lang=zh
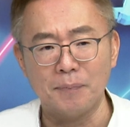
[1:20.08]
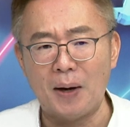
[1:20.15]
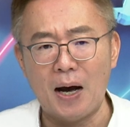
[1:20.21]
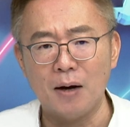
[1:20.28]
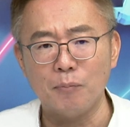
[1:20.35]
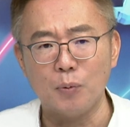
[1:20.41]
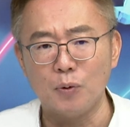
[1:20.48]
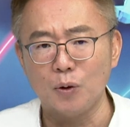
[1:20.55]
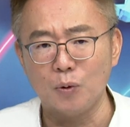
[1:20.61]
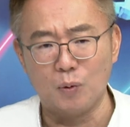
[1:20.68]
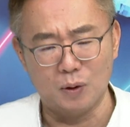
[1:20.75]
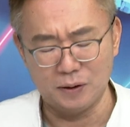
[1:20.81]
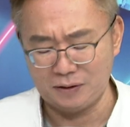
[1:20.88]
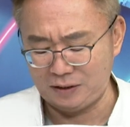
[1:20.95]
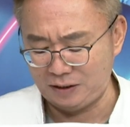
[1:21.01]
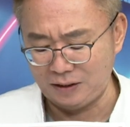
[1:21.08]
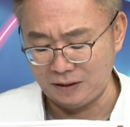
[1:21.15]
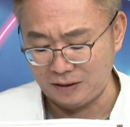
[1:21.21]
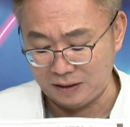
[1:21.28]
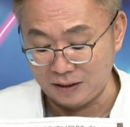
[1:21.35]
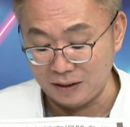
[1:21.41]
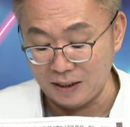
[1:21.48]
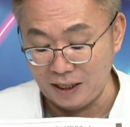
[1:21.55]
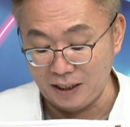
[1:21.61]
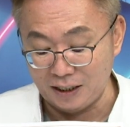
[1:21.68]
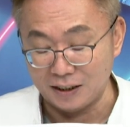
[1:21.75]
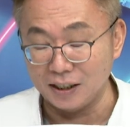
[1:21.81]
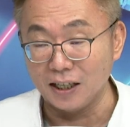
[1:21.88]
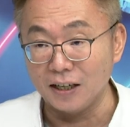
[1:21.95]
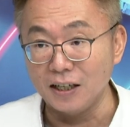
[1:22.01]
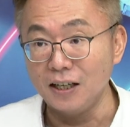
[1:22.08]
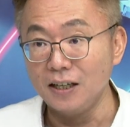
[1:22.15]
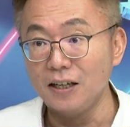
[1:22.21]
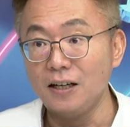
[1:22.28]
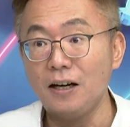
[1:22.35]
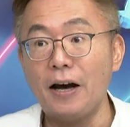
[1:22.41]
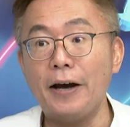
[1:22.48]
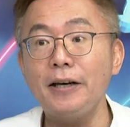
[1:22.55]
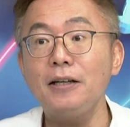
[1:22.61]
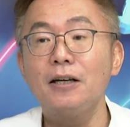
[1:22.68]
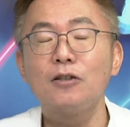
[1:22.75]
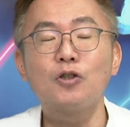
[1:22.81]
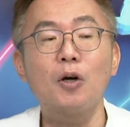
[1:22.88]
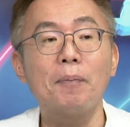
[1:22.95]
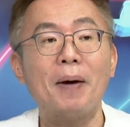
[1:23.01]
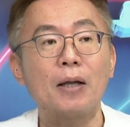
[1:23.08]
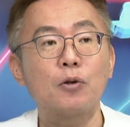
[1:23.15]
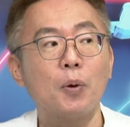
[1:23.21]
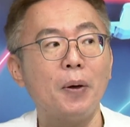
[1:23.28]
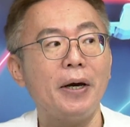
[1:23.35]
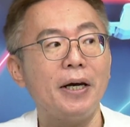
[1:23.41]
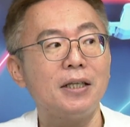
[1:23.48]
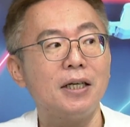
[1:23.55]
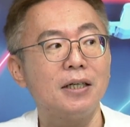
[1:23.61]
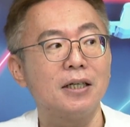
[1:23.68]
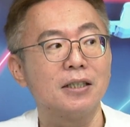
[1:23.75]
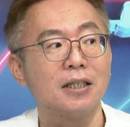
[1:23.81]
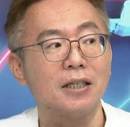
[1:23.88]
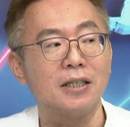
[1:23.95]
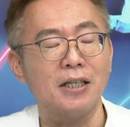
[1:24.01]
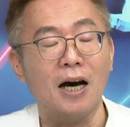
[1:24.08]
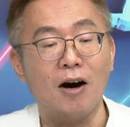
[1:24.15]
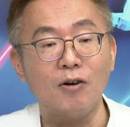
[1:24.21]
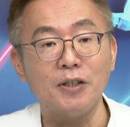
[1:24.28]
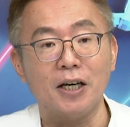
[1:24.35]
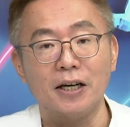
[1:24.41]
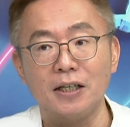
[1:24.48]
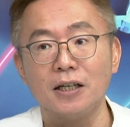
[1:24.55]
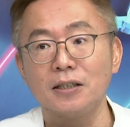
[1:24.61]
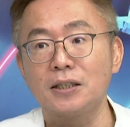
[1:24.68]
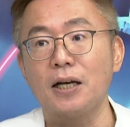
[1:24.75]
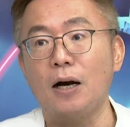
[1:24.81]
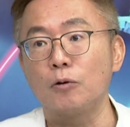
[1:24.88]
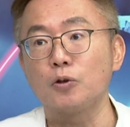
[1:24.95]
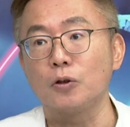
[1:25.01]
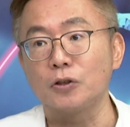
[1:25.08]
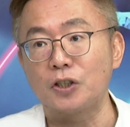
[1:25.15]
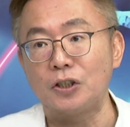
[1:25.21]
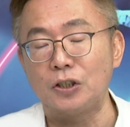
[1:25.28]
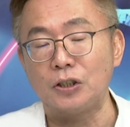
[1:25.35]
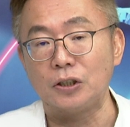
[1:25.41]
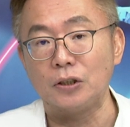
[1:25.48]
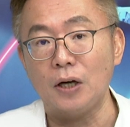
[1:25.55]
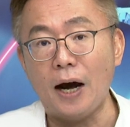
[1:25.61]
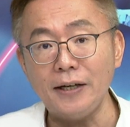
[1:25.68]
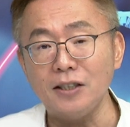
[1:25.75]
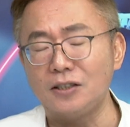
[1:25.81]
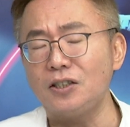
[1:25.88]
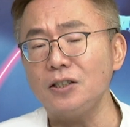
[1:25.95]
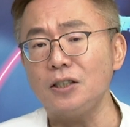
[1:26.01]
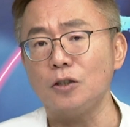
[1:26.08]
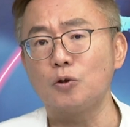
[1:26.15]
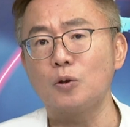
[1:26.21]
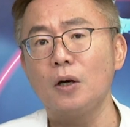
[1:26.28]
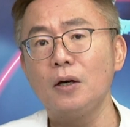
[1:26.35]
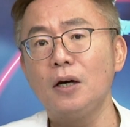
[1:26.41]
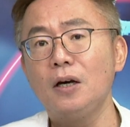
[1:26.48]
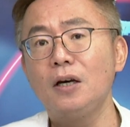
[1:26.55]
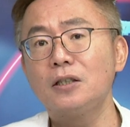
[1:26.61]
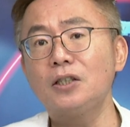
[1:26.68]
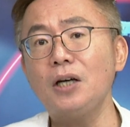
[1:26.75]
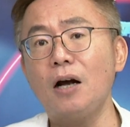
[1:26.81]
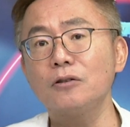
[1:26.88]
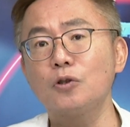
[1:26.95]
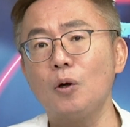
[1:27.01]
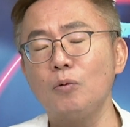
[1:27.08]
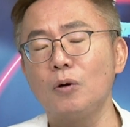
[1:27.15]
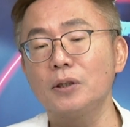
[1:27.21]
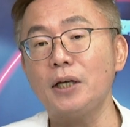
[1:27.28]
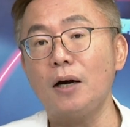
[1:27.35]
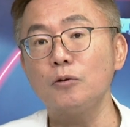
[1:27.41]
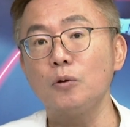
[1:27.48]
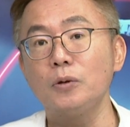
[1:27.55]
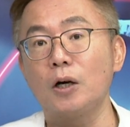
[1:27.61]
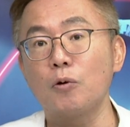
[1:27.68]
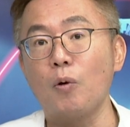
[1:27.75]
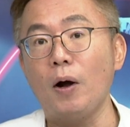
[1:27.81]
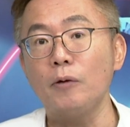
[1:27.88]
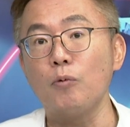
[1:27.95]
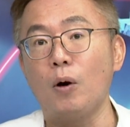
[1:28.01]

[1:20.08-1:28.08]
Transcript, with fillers: 么阿波罗之之类的，哎，就把推特的谣言呢当做事实啊！你自己上中国大陆的官